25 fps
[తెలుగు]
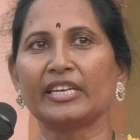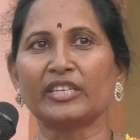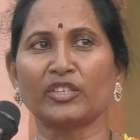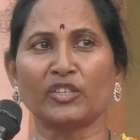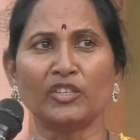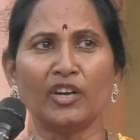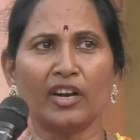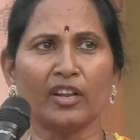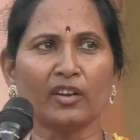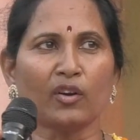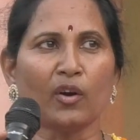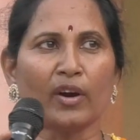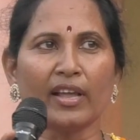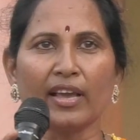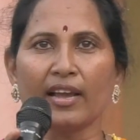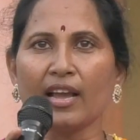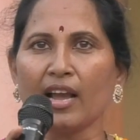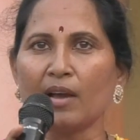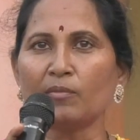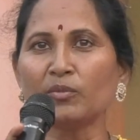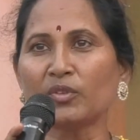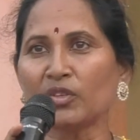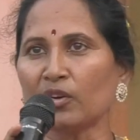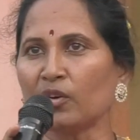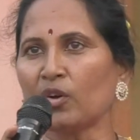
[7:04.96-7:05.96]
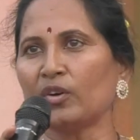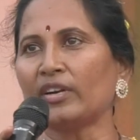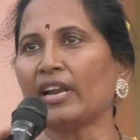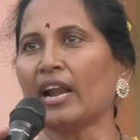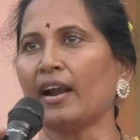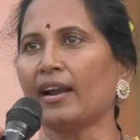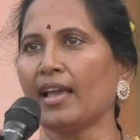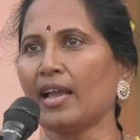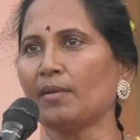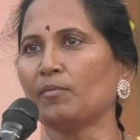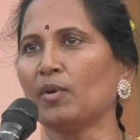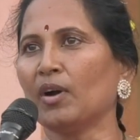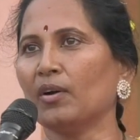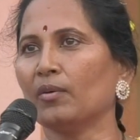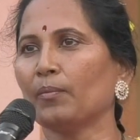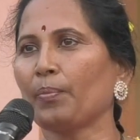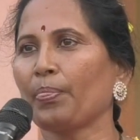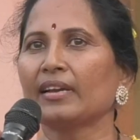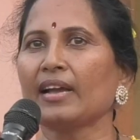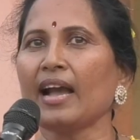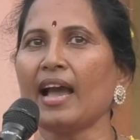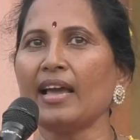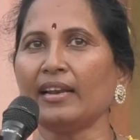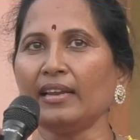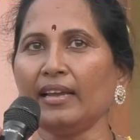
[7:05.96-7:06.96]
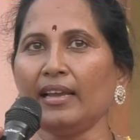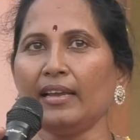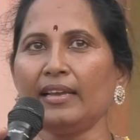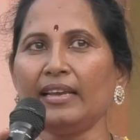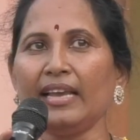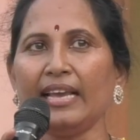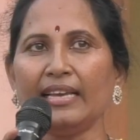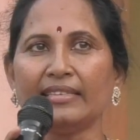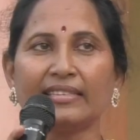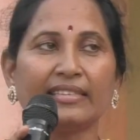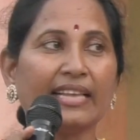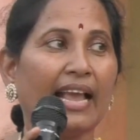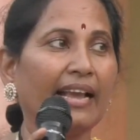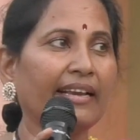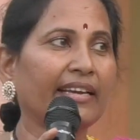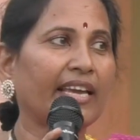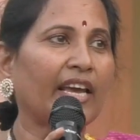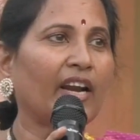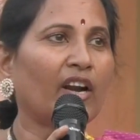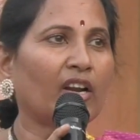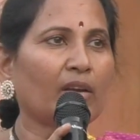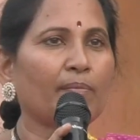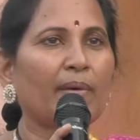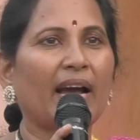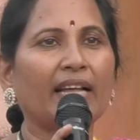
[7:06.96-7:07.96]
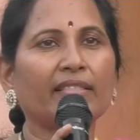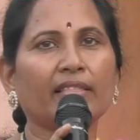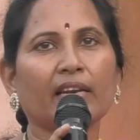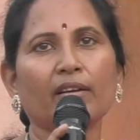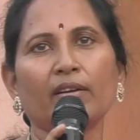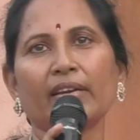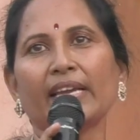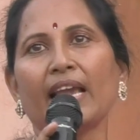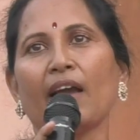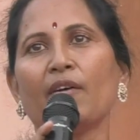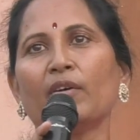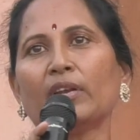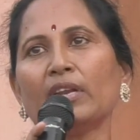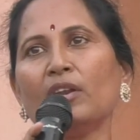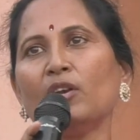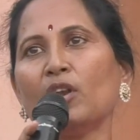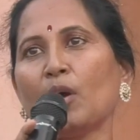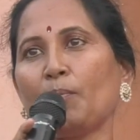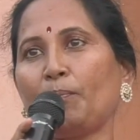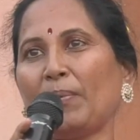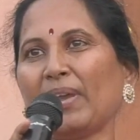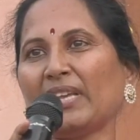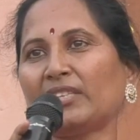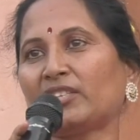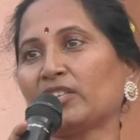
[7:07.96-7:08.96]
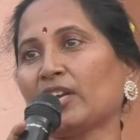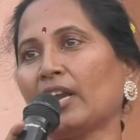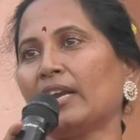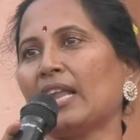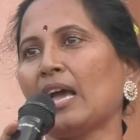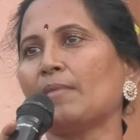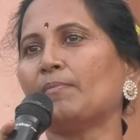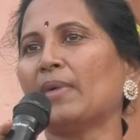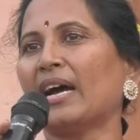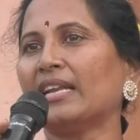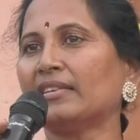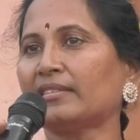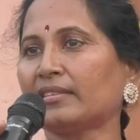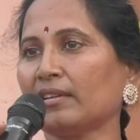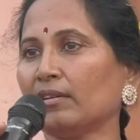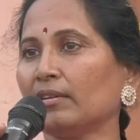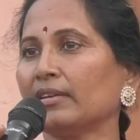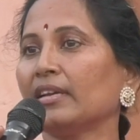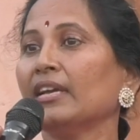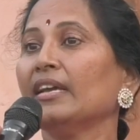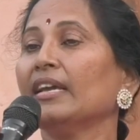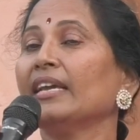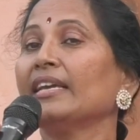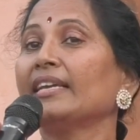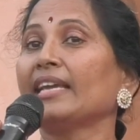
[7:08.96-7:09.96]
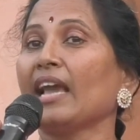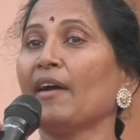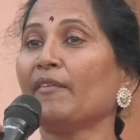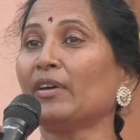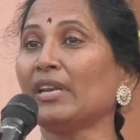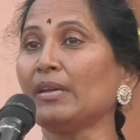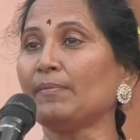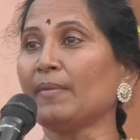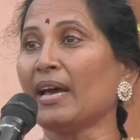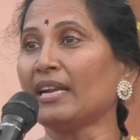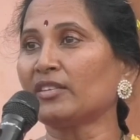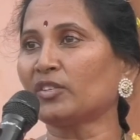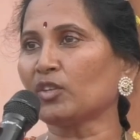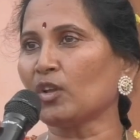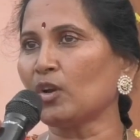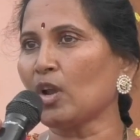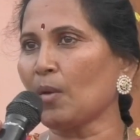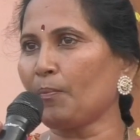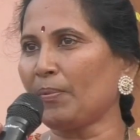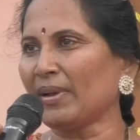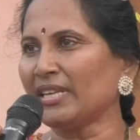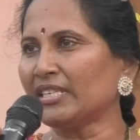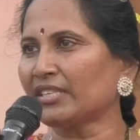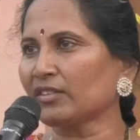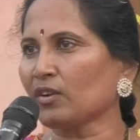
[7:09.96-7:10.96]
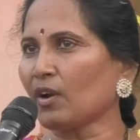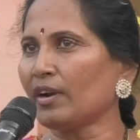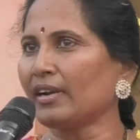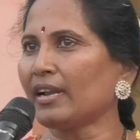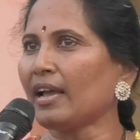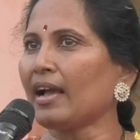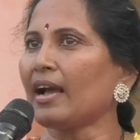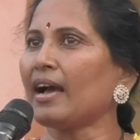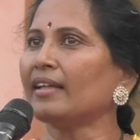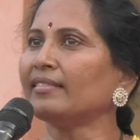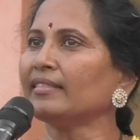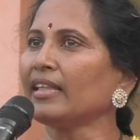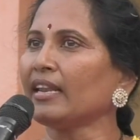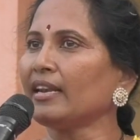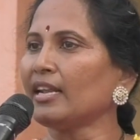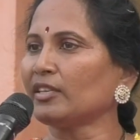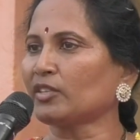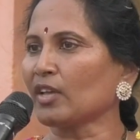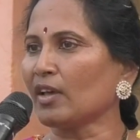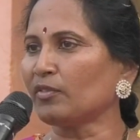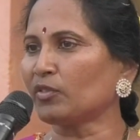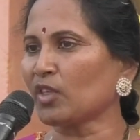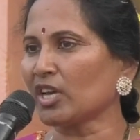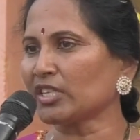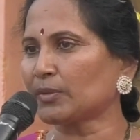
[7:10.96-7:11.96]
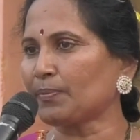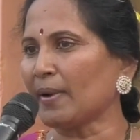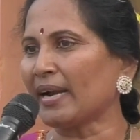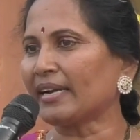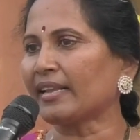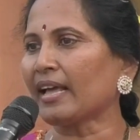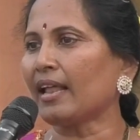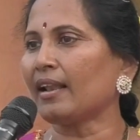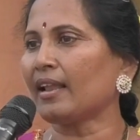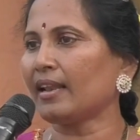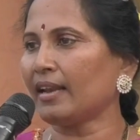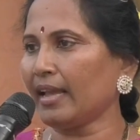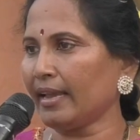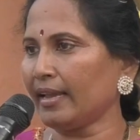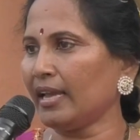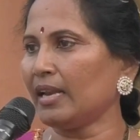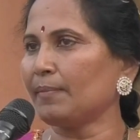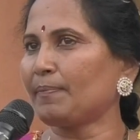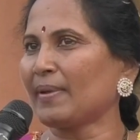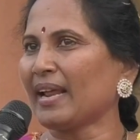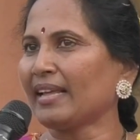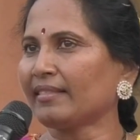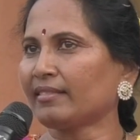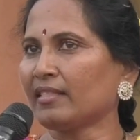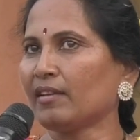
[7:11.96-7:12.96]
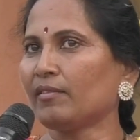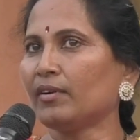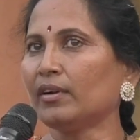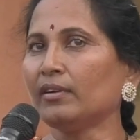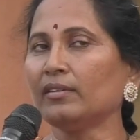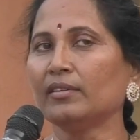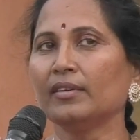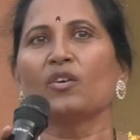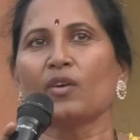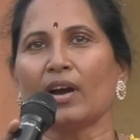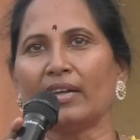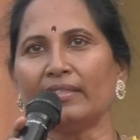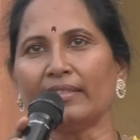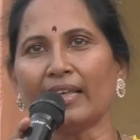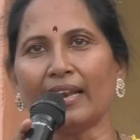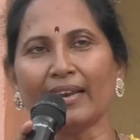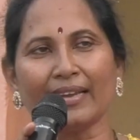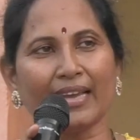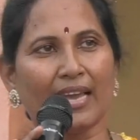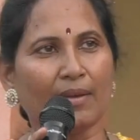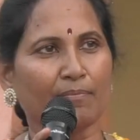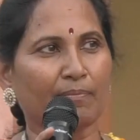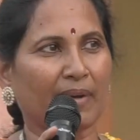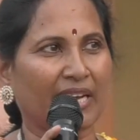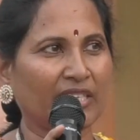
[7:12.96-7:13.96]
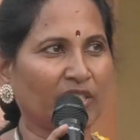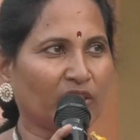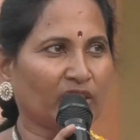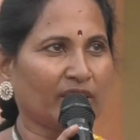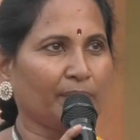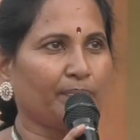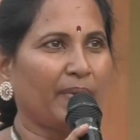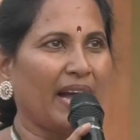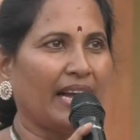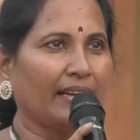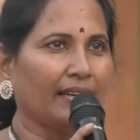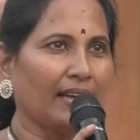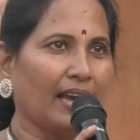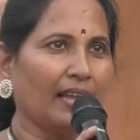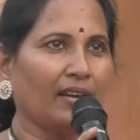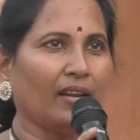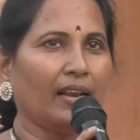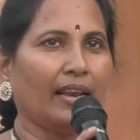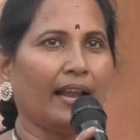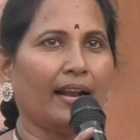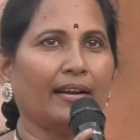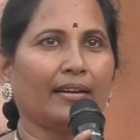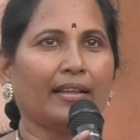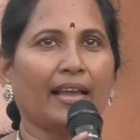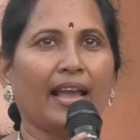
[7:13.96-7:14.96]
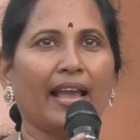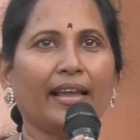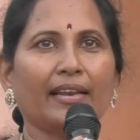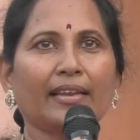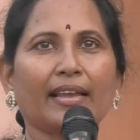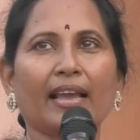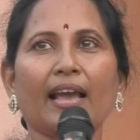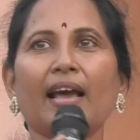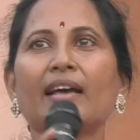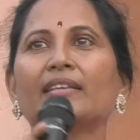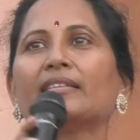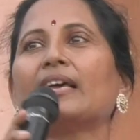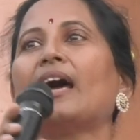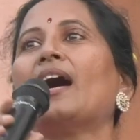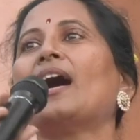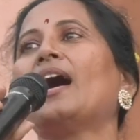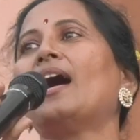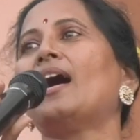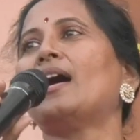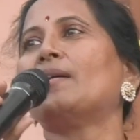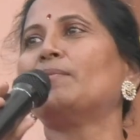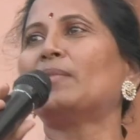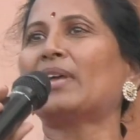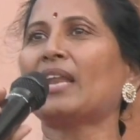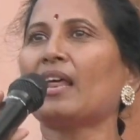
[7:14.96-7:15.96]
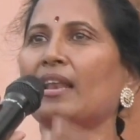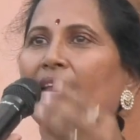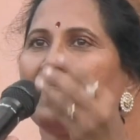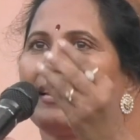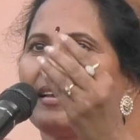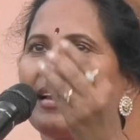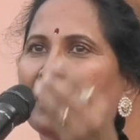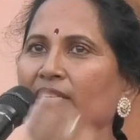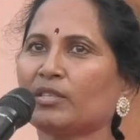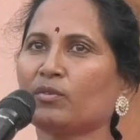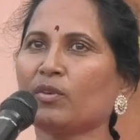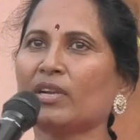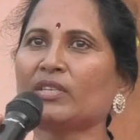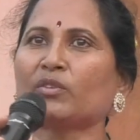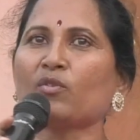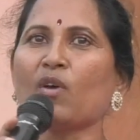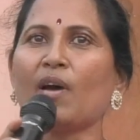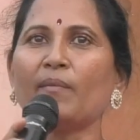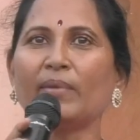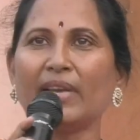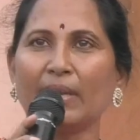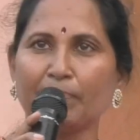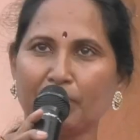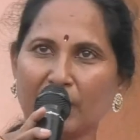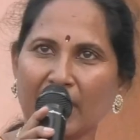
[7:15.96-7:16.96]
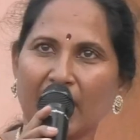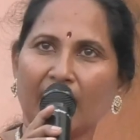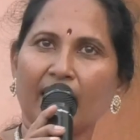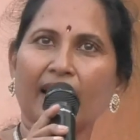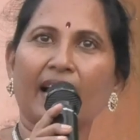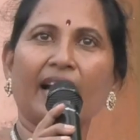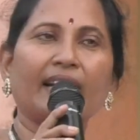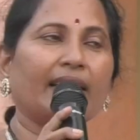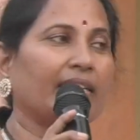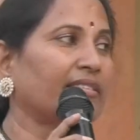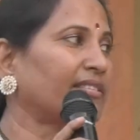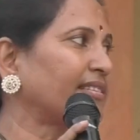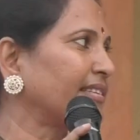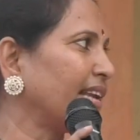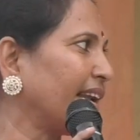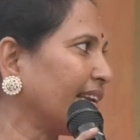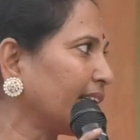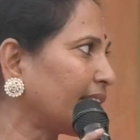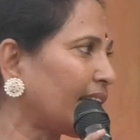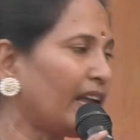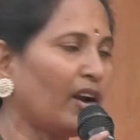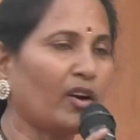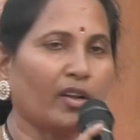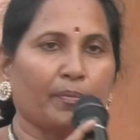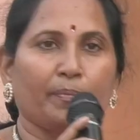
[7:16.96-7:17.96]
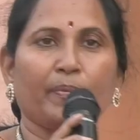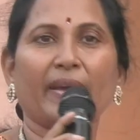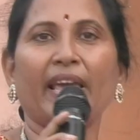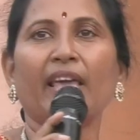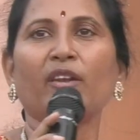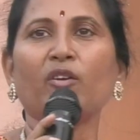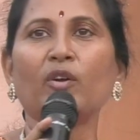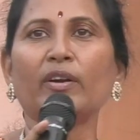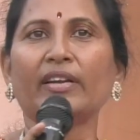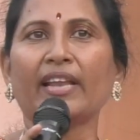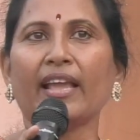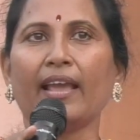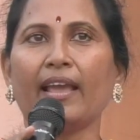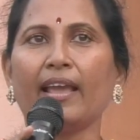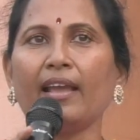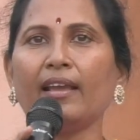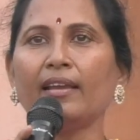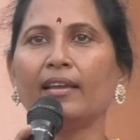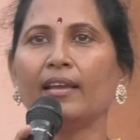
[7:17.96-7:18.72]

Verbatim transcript: కృష్ణుడు కూడా కంసుడు ఉంటాడేమో కానీ ఈ శంకరుడు మాత్రం ఎవరు నొప్పించకుండా మనసు ఎవరి మనసు నొప్పించకుండా అందరిని సంతోష పెట్టాలని ఆయన ప్రయత్నం కొందరికి మంచి బంగారం లాంటి ఆయనకి ఆ అమరలింగేశ్వర స్వామి పేరు లాంటి శంకరుడు పేరుంటే